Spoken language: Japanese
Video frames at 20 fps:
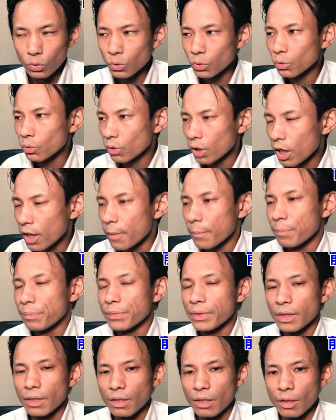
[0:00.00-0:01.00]
というのが
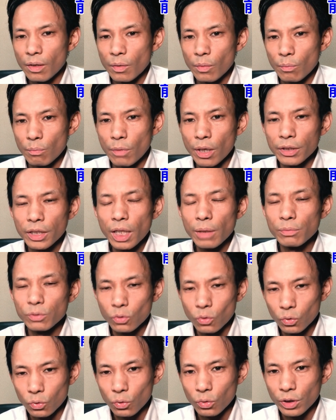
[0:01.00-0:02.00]

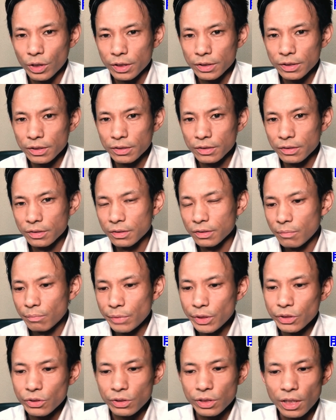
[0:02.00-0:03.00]
学ぶことです
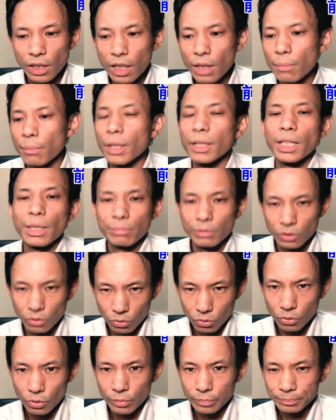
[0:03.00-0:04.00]
自ら学ぶ
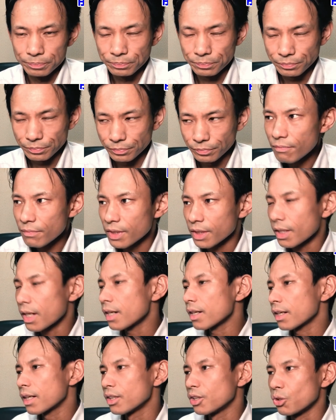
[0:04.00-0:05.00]
こと
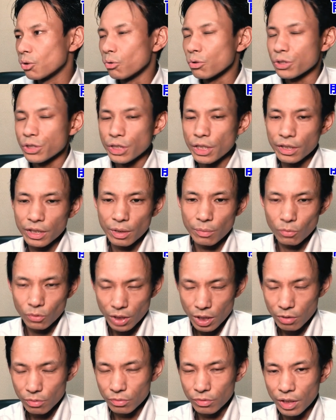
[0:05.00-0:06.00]
誰かに教えて
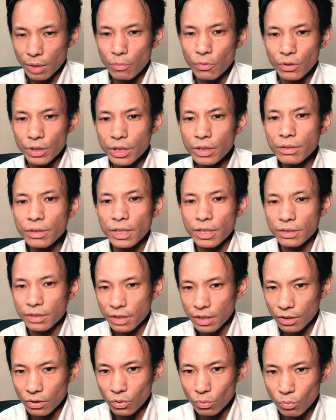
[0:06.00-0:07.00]
もらうでもいいんで
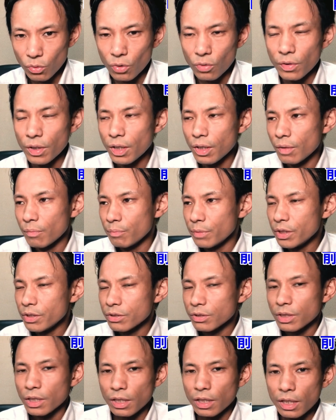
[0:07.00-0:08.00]
すけれども
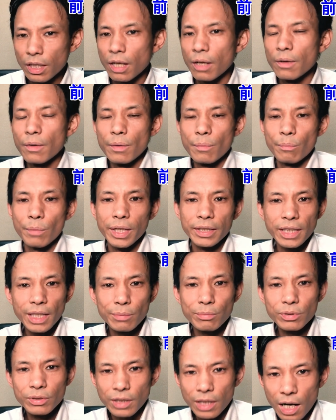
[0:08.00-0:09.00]
自ら
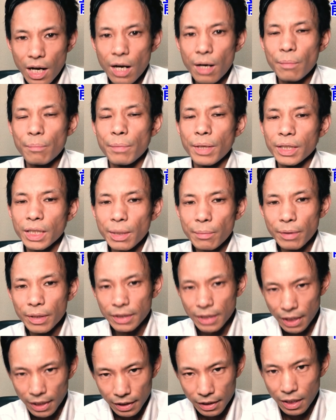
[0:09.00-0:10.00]
学ぶか学
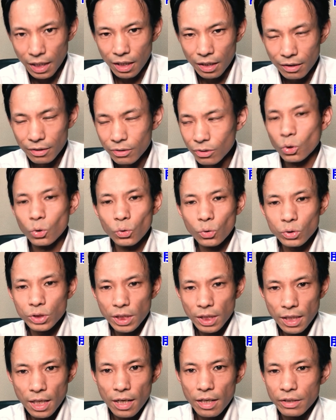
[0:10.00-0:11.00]
ばないかこの
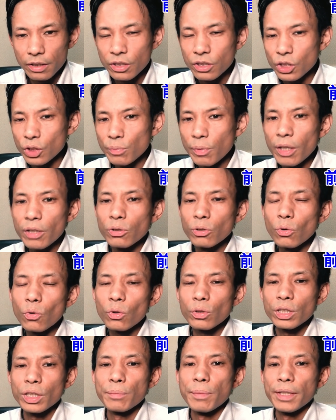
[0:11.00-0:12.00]
差が一番
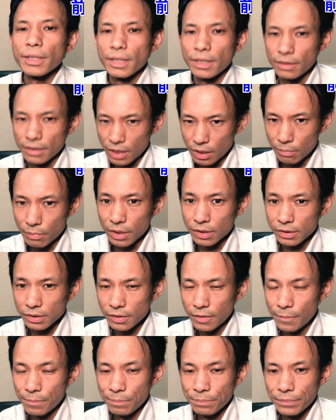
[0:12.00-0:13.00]
の決め手になります